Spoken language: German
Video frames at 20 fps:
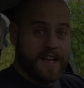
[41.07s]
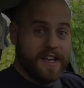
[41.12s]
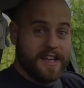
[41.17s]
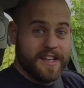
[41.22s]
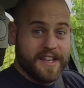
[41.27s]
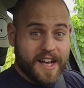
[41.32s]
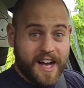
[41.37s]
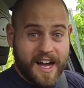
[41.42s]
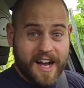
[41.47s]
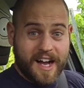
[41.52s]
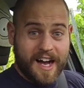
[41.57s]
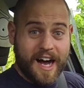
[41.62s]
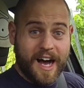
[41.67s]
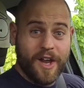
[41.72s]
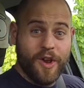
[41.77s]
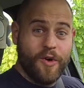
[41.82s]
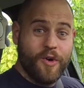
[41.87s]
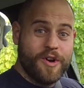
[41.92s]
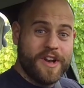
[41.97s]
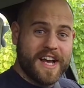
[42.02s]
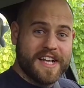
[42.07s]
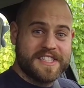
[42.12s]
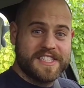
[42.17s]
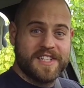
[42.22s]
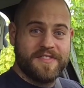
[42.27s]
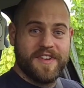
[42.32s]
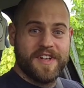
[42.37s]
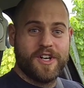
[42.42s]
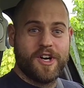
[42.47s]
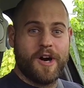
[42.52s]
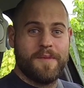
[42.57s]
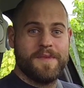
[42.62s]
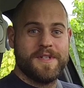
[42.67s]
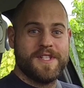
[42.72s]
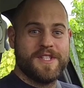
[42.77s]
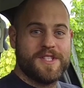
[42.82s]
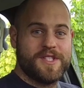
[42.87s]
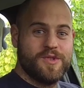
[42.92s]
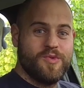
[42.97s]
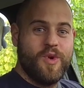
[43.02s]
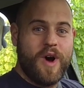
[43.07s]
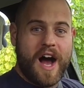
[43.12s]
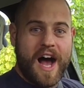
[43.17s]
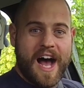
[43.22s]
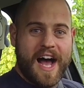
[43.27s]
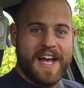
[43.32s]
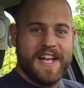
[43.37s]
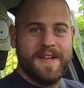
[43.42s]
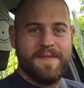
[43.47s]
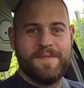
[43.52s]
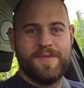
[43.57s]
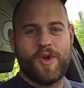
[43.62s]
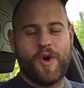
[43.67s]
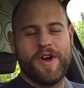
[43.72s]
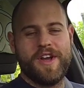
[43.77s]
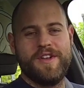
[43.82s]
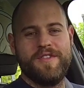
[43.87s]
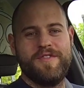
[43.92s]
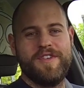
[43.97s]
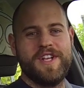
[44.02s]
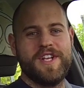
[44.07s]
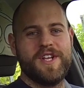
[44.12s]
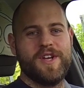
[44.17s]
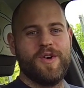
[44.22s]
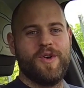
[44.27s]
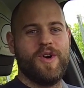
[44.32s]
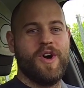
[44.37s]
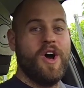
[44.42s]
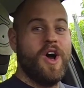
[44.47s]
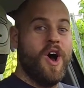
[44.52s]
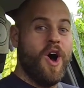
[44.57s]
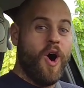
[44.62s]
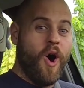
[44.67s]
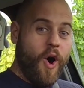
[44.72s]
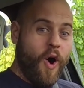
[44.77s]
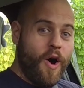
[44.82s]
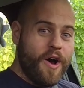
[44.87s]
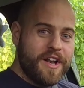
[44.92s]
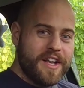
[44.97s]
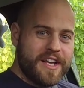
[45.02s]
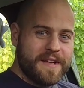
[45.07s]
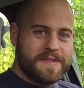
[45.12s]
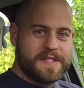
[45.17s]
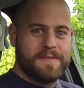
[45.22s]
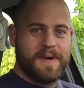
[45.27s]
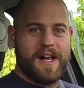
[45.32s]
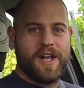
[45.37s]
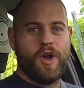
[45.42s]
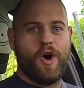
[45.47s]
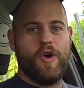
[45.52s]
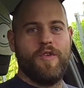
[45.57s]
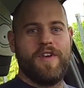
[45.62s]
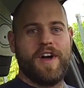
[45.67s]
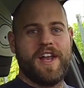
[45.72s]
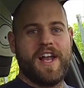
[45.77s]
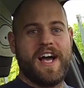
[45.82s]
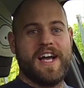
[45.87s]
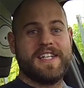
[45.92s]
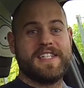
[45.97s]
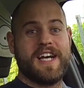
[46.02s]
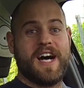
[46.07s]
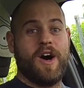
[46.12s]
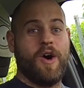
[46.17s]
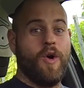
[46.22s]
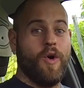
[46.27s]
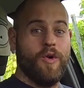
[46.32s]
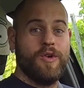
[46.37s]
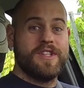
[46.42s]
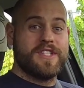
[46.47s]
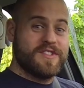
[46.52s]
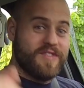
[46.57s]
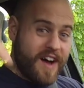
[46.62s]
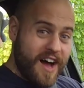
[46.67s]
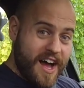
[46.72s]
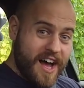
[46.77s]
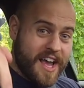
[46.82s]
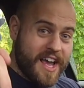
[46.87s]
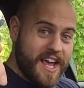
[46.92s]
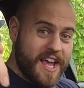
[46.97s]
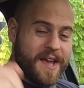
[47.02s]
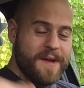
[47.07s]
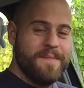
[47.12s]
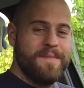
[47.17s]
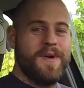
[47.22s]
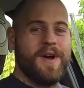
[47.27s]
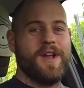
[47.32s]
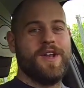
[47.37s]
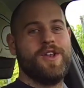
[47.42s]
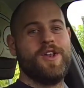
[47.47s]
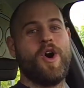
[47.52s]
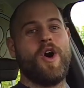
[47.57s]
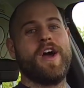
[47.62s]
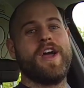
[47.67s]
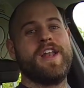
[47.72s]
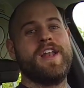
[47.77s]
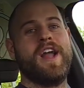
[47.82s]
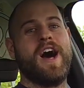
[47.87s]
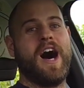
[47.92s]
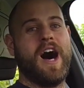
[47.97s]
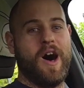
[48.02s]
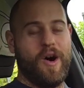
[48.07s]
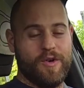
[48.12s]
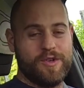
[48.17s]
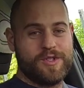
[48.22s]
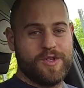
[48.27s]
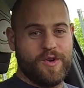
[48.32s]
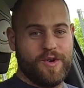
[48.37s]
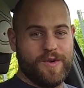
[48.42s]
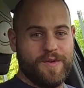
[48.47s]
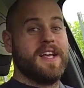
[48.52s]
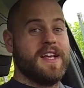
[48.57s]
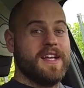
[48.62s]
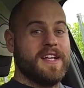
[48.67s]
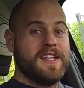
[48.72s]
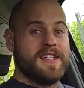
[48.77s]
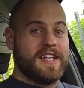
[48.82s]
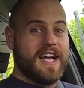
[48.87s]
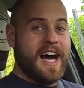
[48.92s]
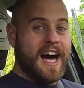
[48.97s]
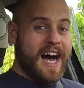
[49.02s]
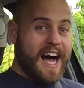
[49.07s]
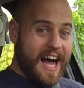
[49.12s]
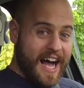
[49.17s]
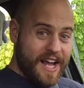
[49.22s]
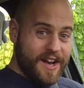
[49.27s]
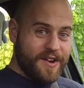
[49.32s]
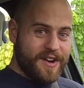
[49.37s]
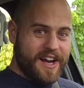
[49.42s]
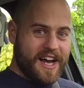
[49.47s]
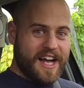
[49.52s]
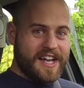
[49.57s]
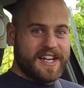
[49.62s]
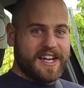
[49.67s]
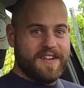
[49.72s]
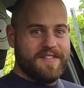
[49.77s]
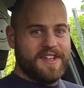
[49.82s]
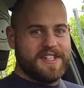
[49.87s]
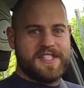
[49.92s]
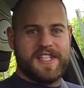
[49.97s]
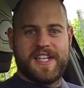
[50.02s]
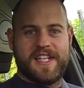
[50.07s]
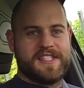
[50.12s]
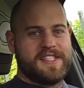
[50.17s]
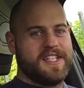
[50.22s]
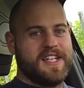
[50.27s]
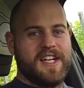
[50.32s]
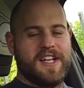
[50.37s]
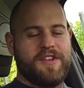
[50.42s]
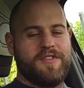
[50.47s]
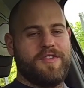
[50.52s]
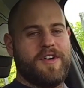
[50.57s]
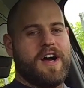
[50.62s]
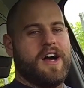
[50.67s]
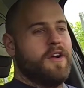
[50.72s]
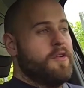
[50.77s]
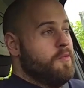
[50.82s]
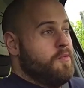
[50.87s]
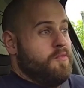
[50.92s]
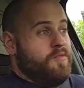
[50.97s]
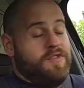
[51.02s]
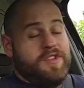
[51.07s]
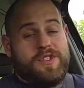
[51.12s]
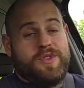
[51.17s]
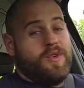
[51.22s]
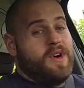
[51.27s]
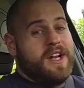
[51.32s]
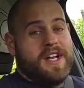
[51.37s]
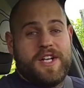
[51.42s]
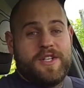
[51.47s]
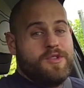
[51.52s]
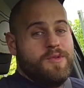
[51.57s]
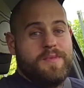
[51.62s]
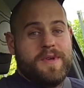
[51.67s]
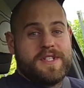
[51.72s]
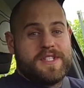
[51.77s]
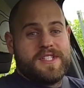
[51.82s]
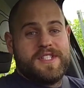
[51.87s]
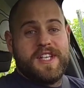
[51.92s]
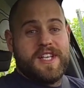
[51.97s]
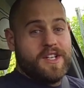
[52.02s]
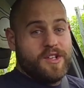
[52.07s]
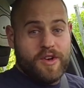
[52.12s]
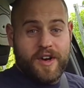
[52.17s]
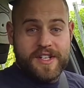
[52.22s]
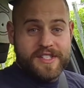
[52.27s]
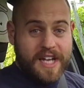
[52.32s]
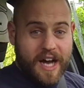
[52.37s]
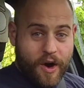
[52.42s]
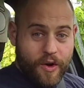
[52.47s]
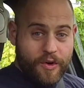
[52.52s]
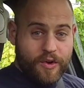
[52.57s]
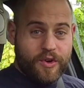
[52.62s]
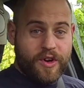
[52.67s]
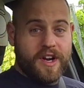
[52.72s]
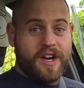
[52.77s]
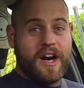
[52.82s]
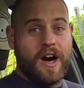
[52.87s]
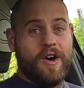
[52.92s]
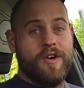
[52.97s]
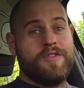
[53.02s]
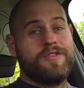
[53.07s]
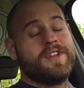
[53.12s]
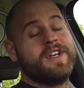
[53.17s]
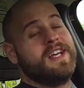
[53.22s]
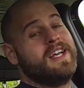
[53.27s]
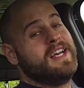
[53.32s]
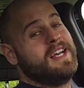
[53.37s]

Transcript: Ja, hallo und herzlich willkommen zu einem neuen Video. Heute gibt es mal einen Overnighter und zwar im neuen Auto. Der ein oder andere wird sich jetzt sicherlich fragen, wieso hat der Typ jetzt sich ein neues Auto gekauft?